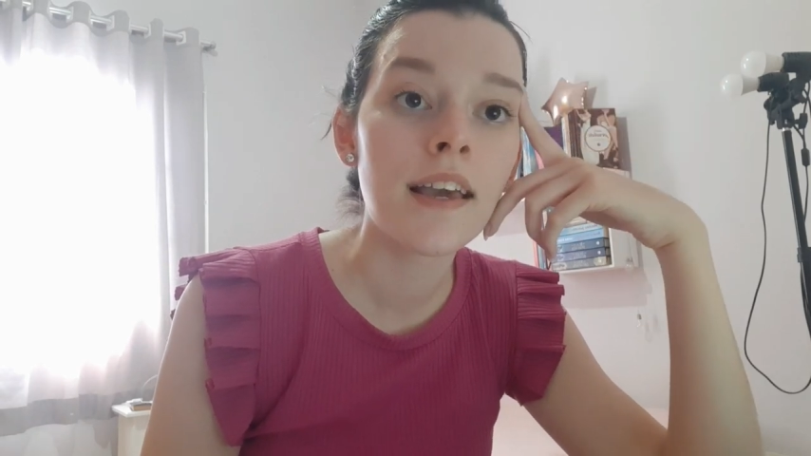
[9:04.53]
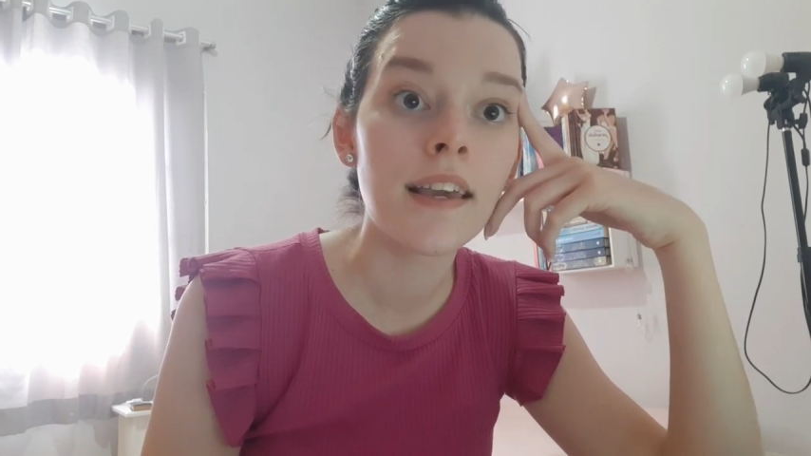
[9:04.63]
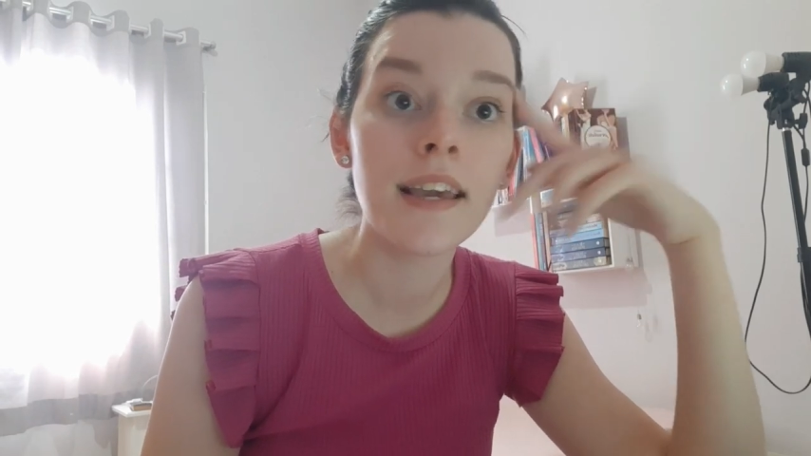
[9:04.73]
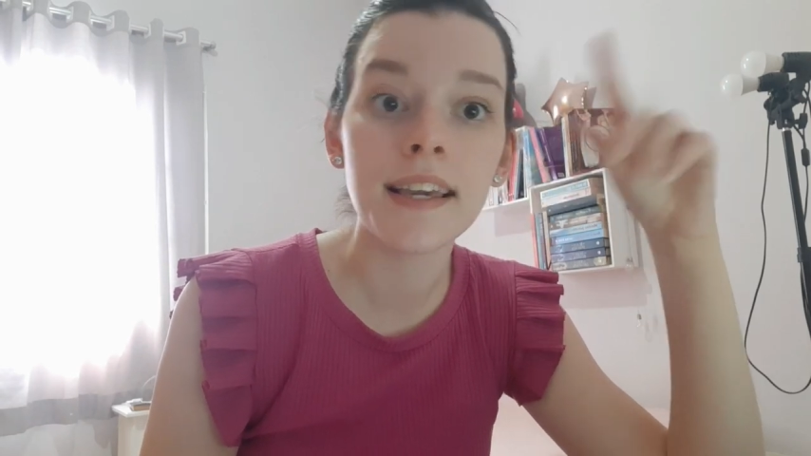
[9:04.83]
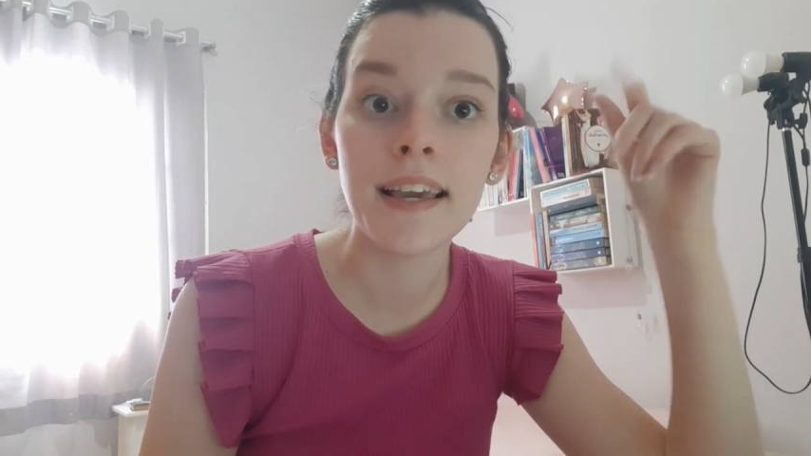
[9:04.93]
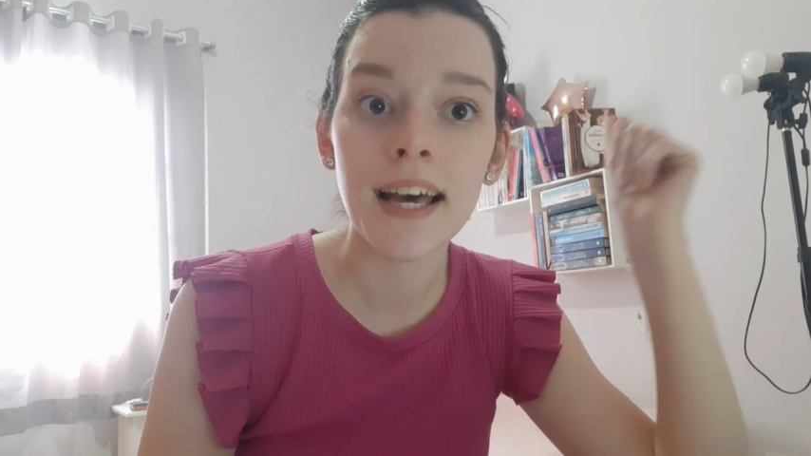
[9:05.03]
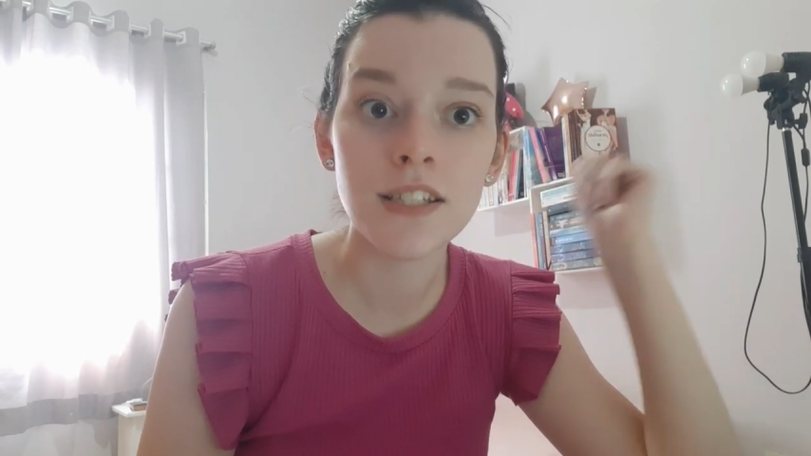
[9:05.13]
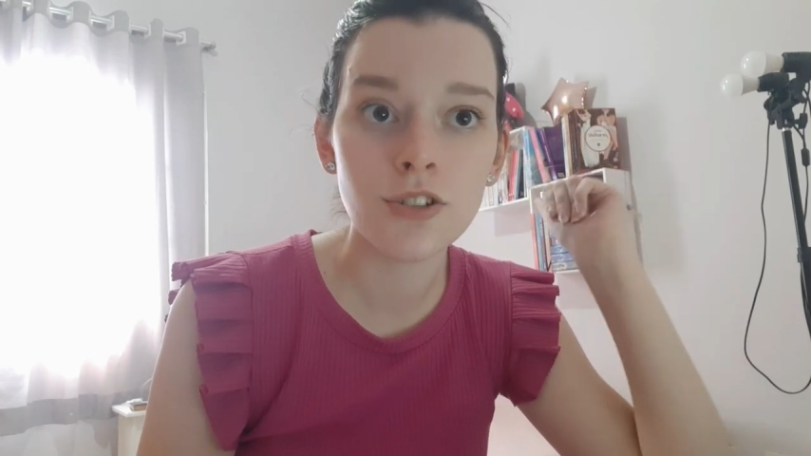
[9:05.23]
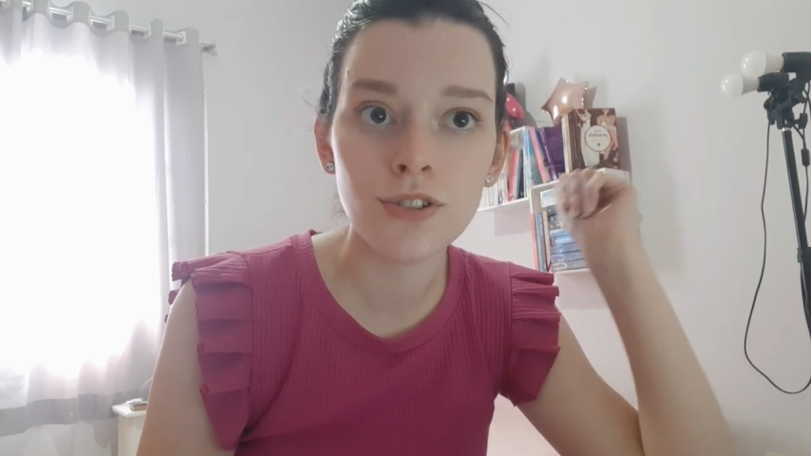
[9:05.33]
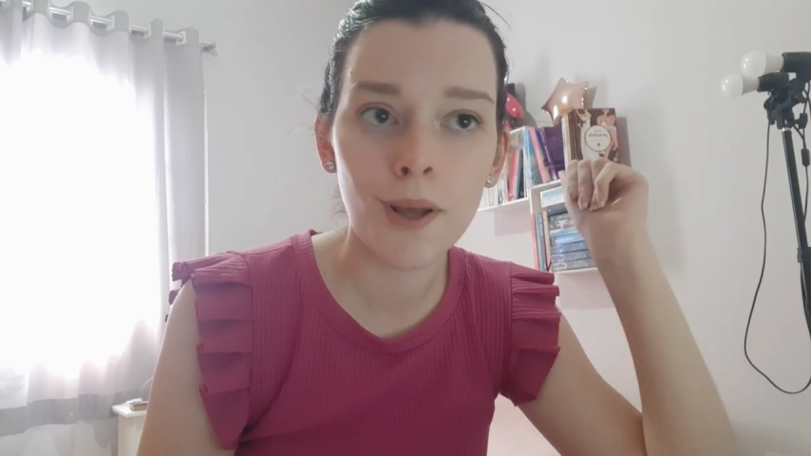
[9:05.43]
E aqui em
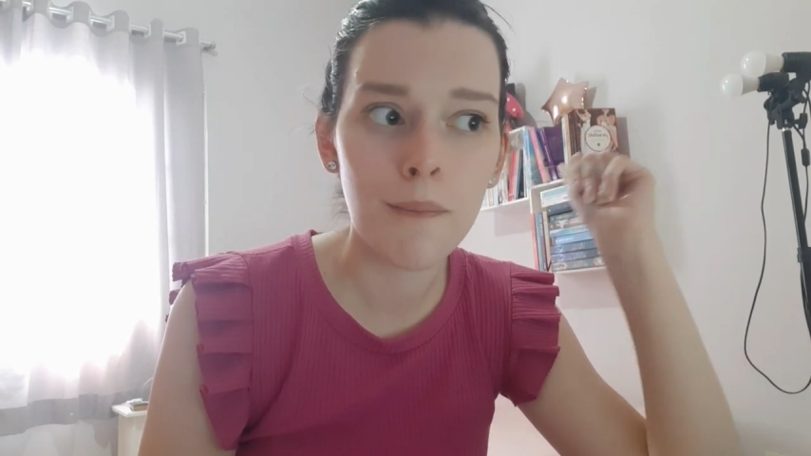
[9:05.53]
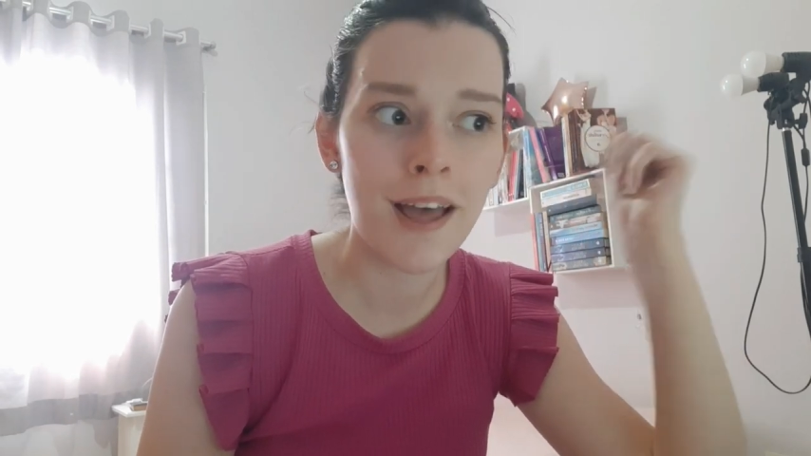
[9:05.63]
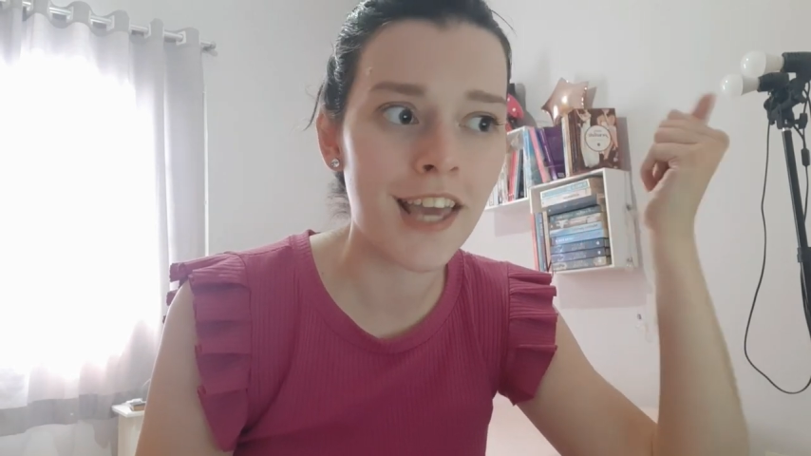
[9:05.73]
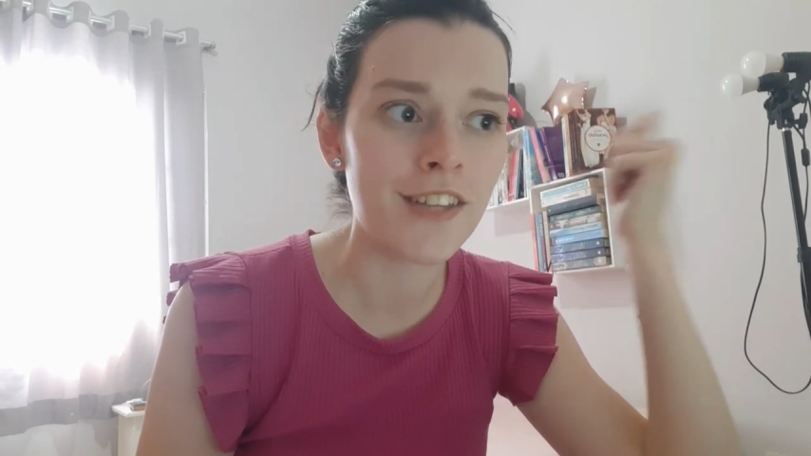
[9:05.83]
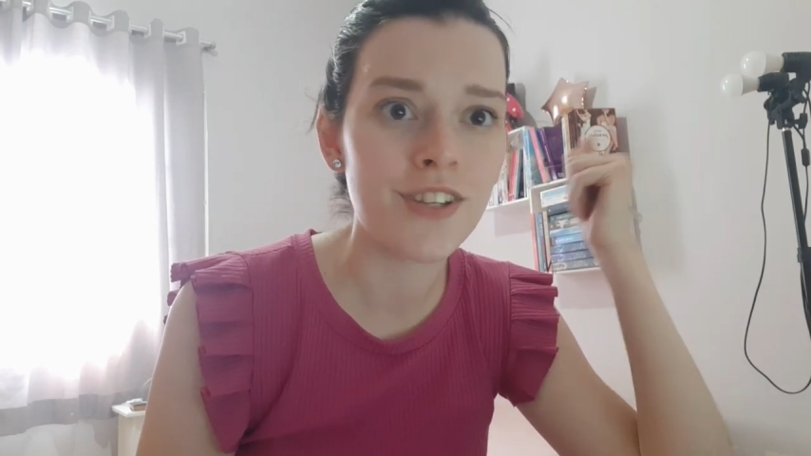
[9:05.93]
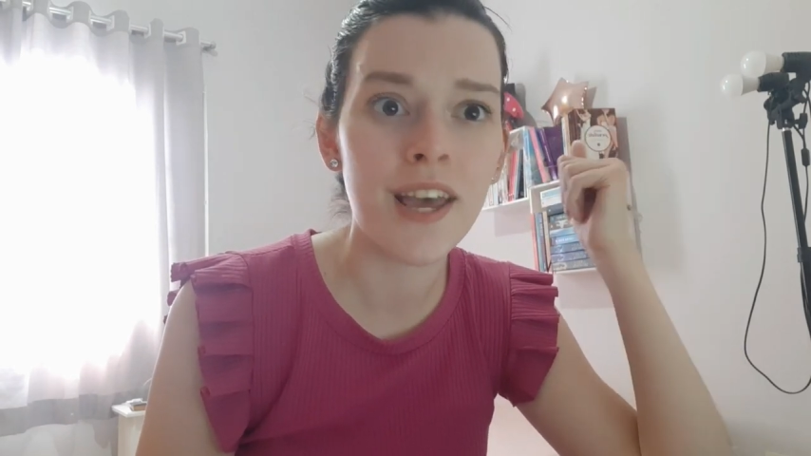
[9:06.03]
casa a gente tem uma rede.